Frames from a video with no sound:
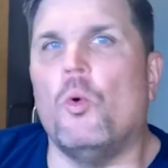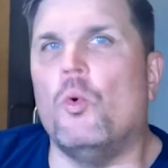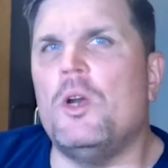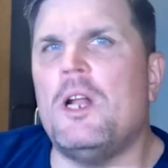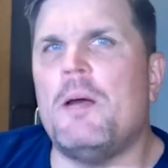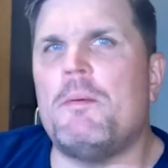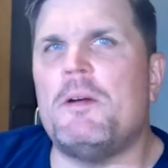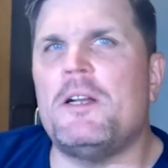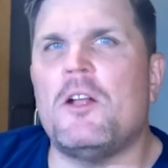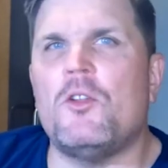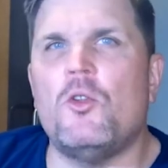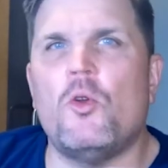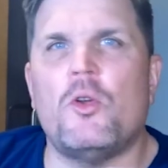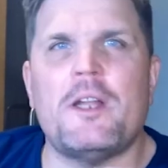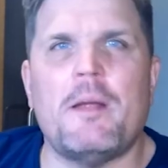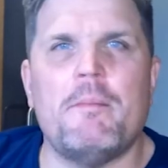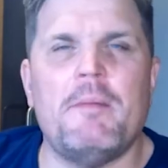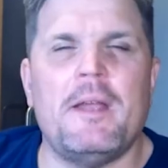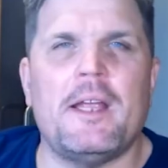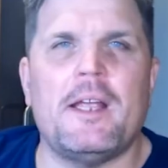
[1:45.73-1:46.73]
Oder aber nach
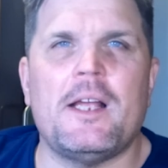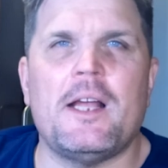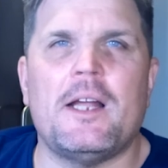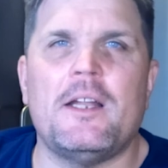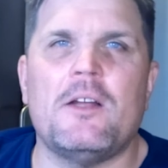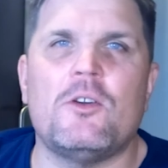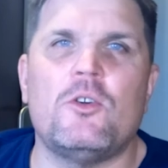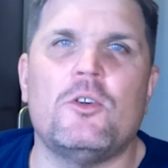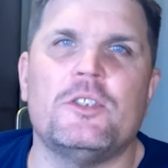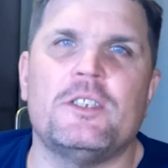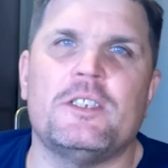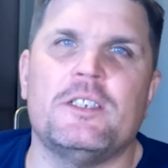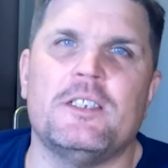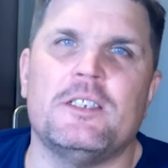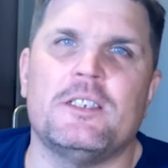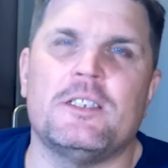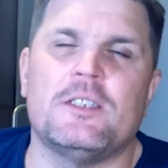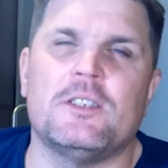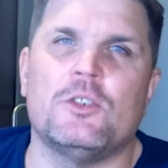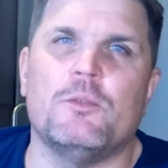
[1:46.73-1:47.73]
Nordamerika, da
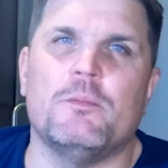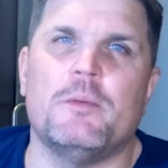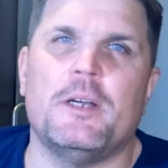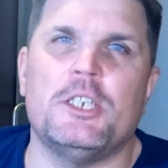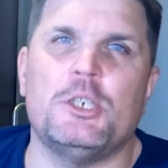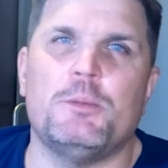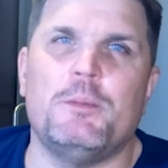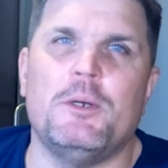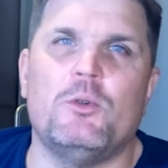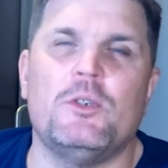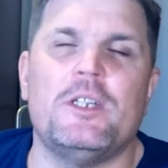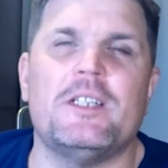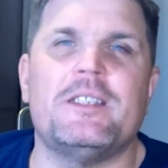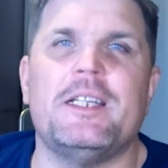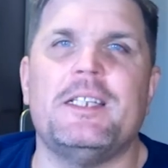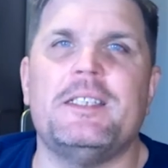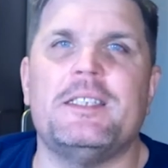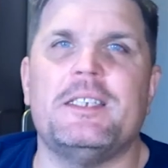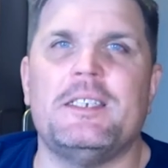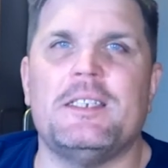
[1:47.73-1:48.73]
kostet es zum Beispiel
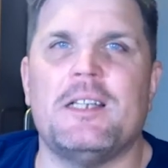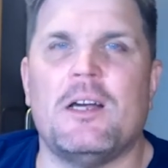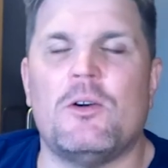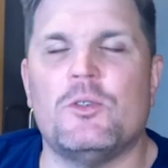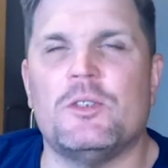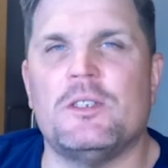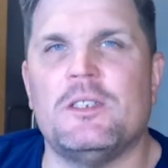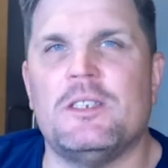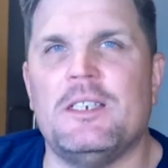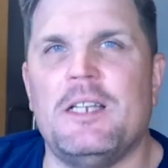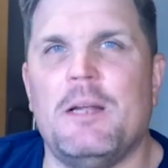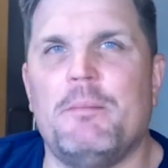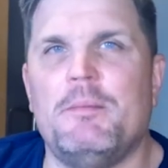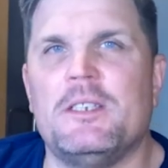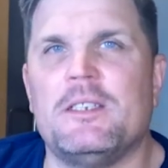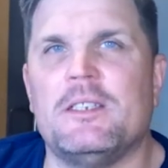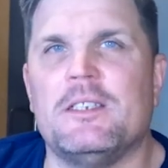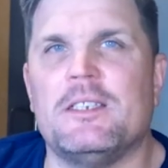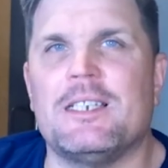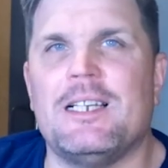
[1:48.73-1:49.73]
160.000 in der
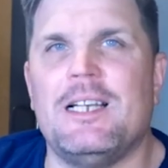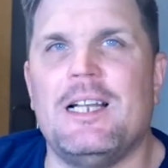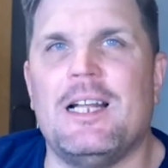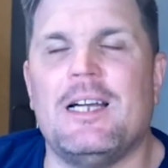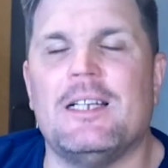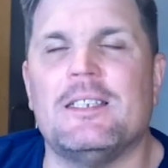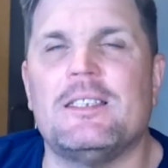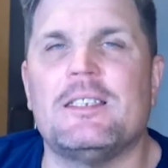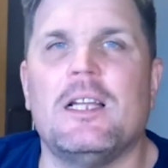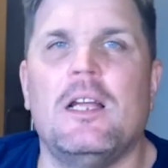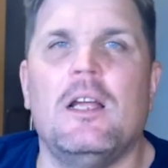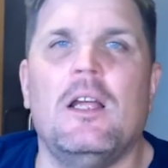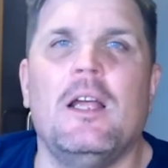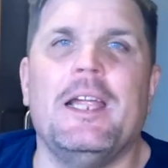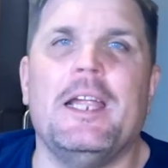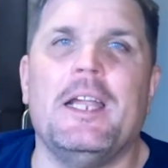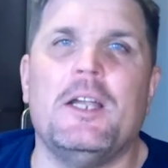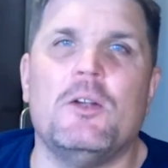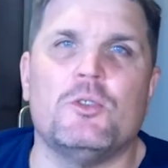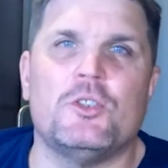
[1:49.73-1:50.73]
Business Class
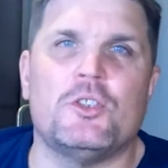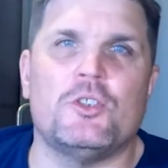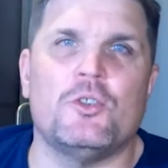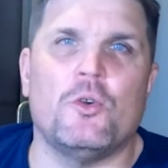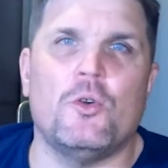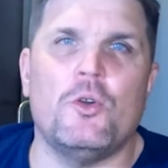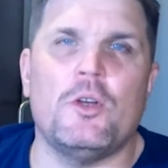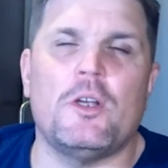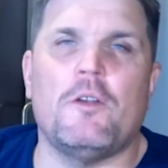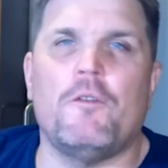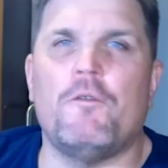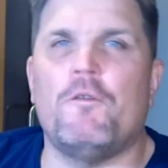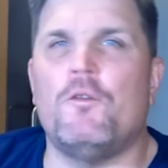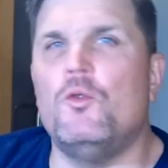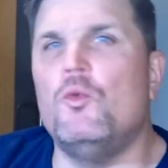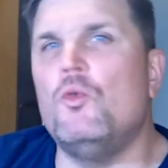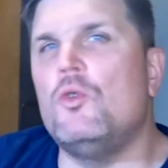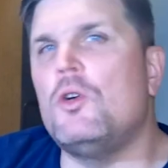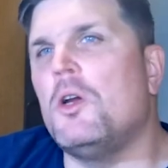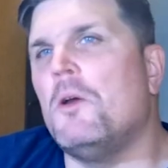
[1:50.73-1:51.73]
hin und zurück.
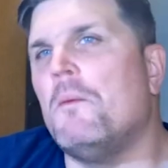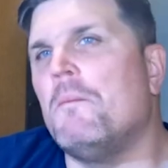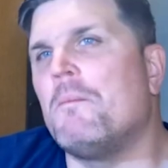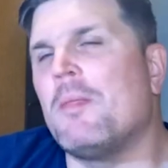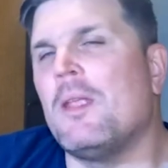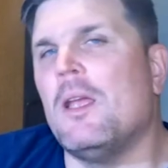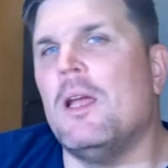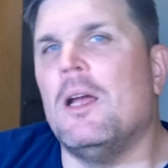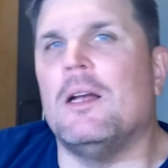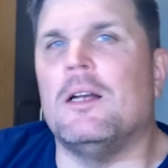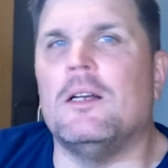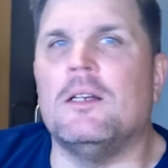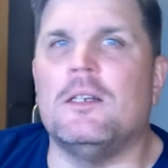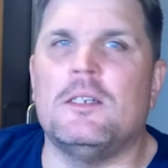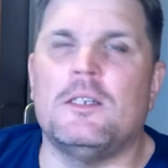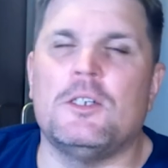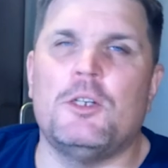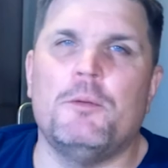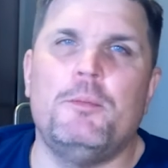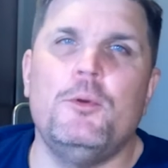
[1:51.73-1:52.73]
Flug,
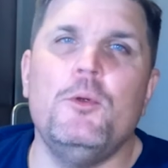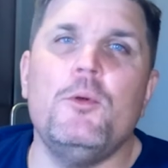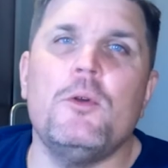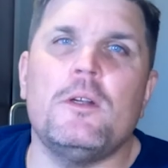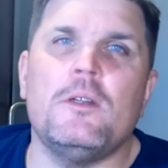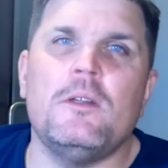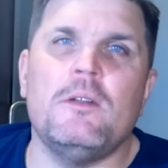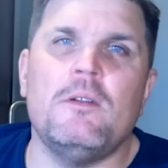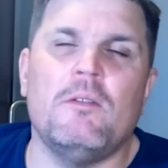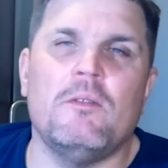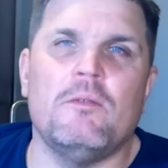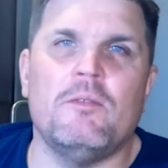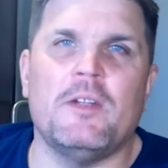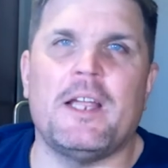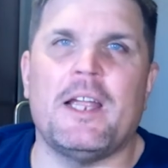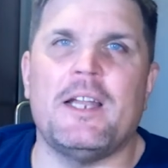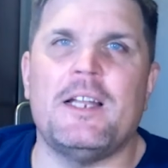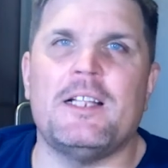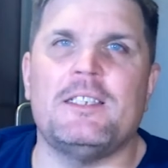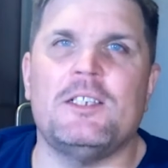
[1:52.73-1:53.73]
äh, Gebühren,
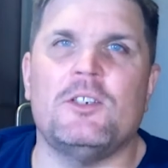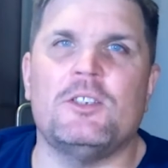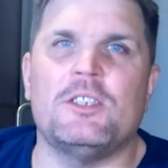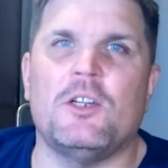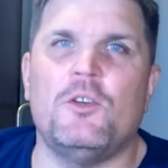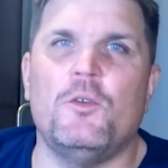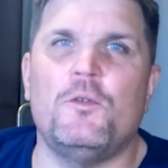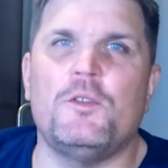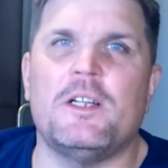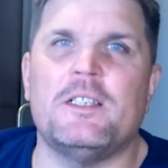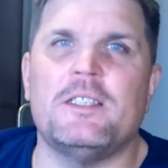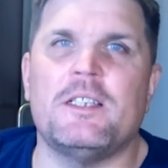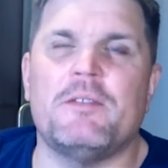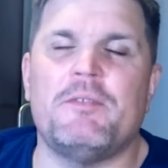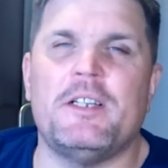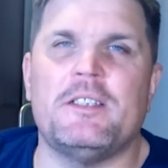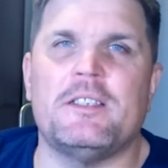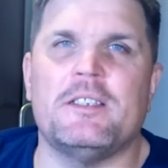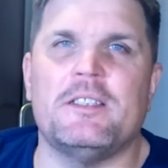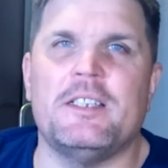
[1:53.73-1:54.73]
wir kennen das ja aus der lufthansa
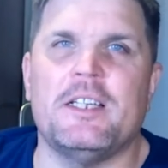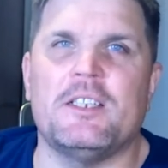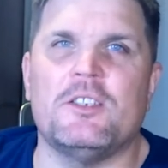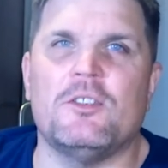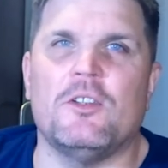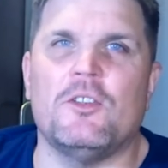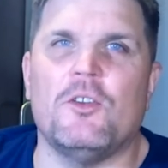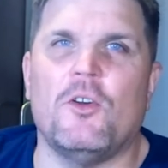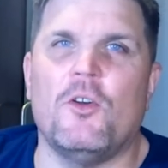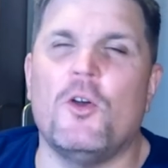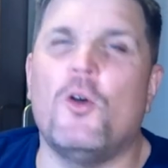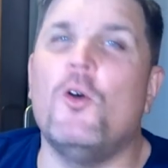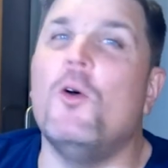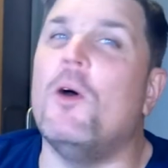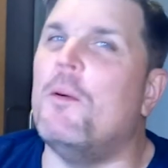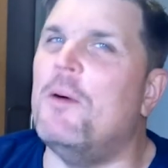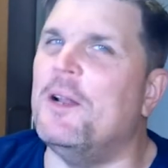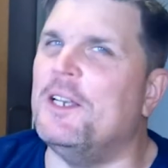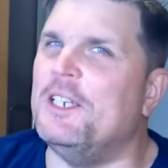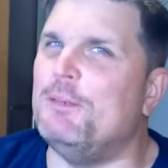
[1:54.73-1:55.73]
vielleicht sind 600
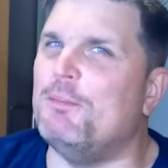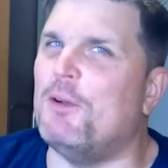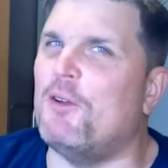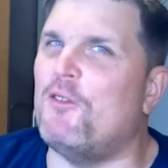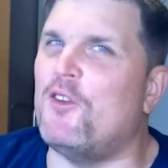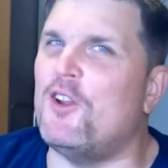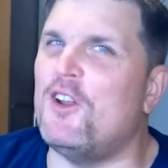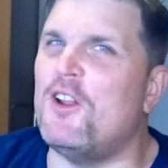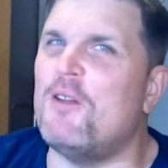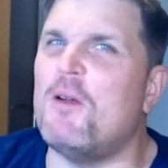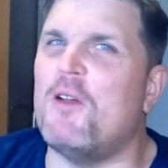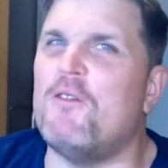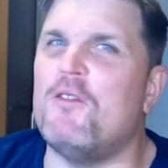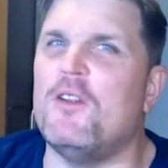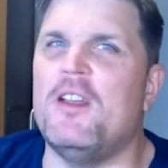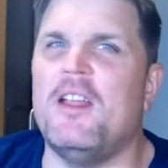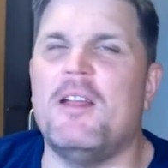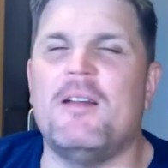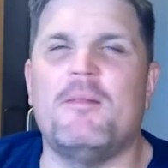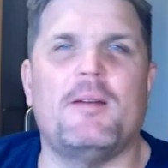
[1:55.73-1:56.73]
Euro, aber nicht bei Finnair. Bei
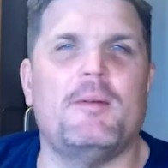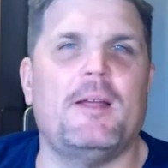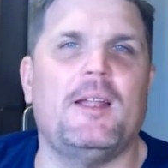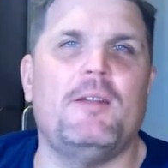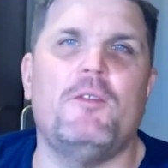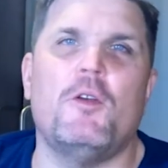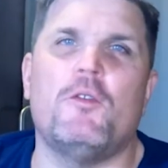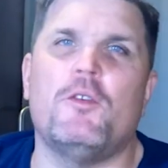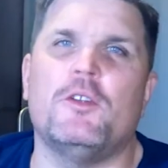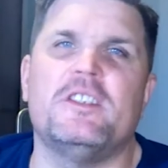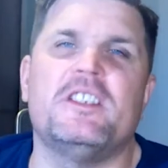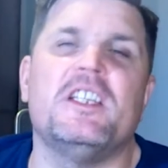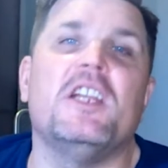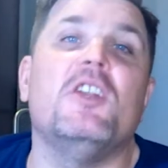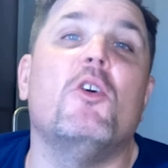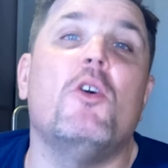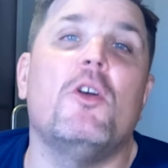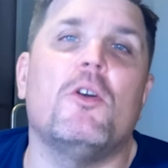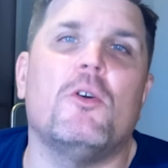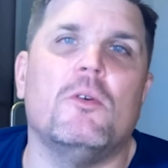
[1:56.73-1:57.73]
Finnair reden wir von
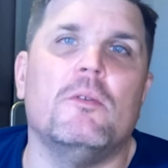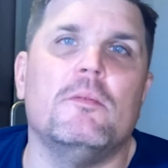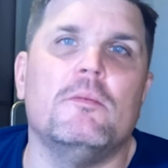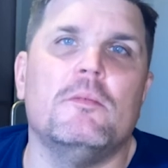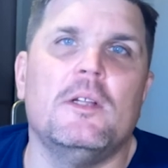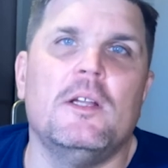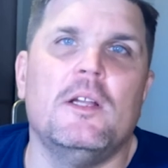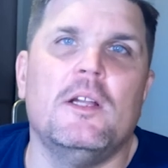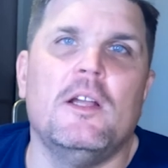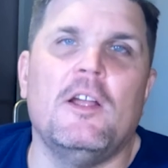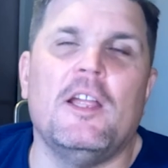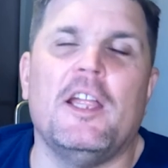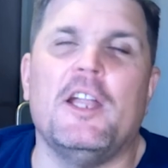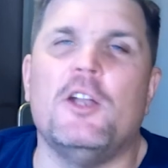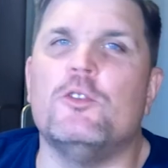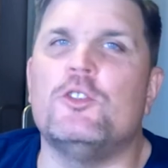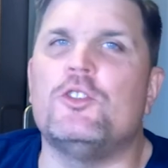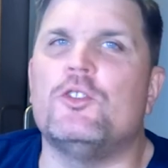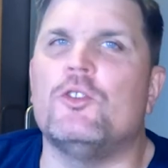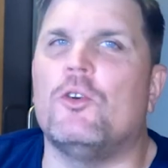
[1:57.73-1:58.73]
10 Euro
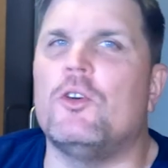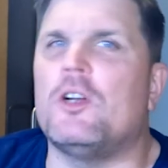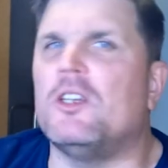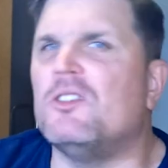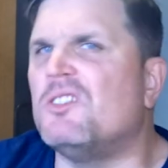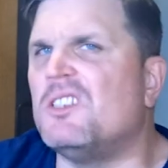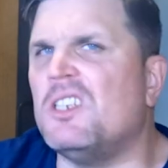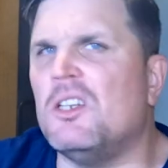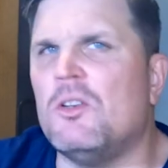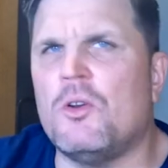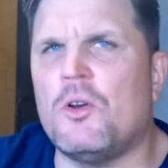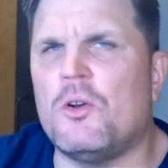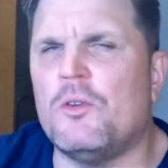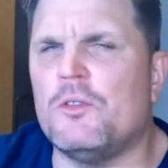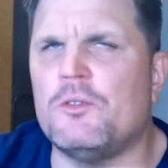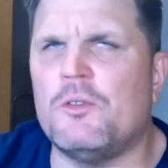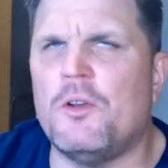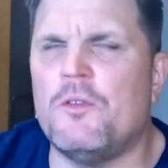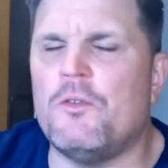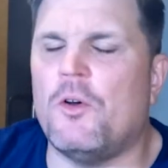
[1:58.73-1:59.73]
hin und zurück, also 10
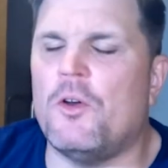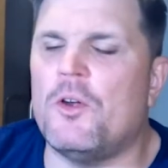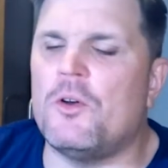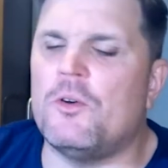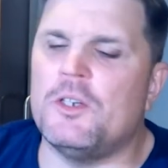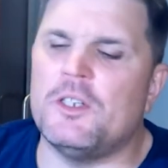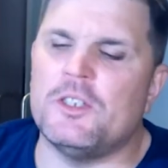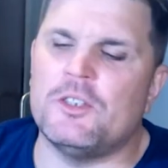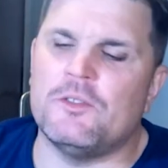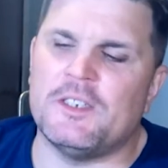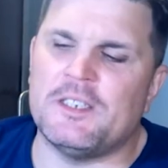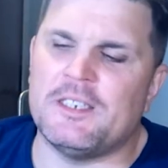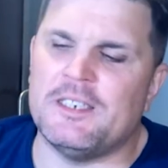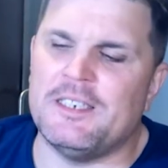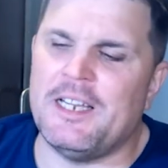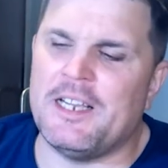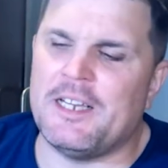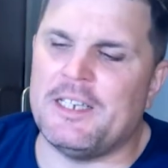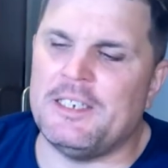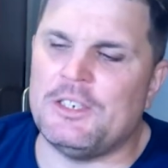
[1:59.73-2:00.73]
Euro, 12 Euro oder sowas
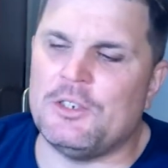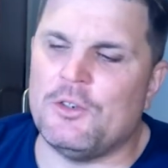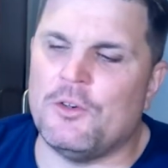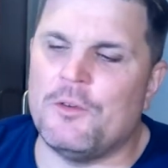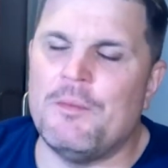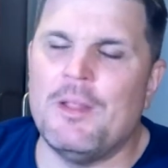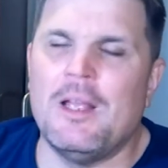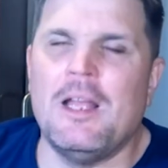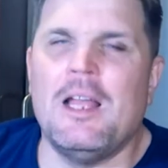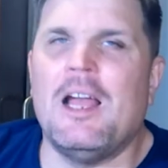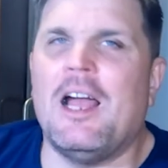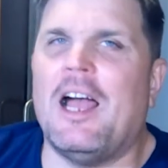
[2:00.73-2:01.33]
in der Richtung.